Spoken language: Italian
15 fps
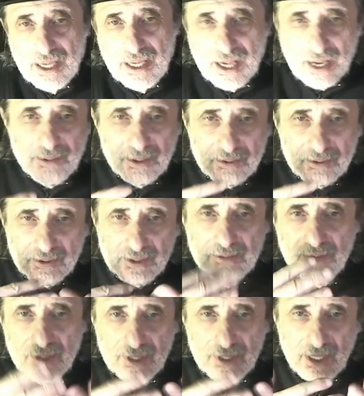E poi questi
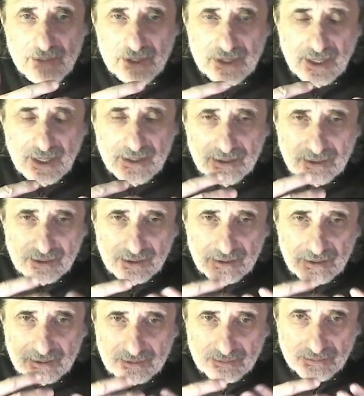due temi
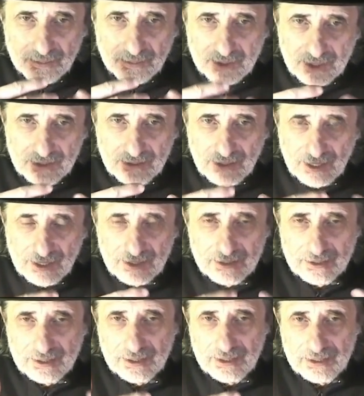tendono un pochino a
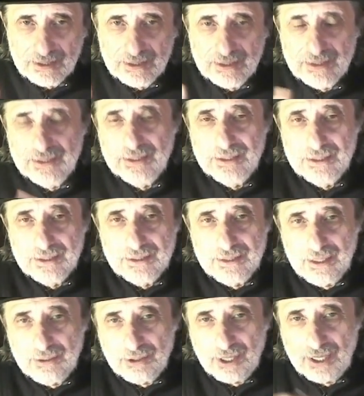
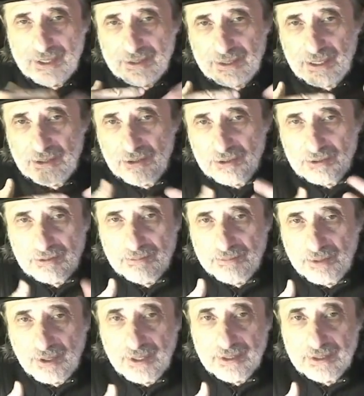dialogare tra loro, un
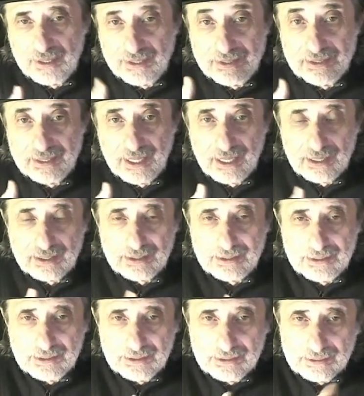po' a
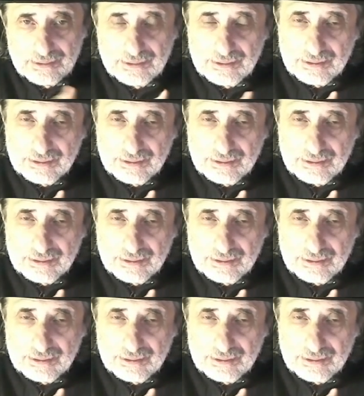intrecciarsi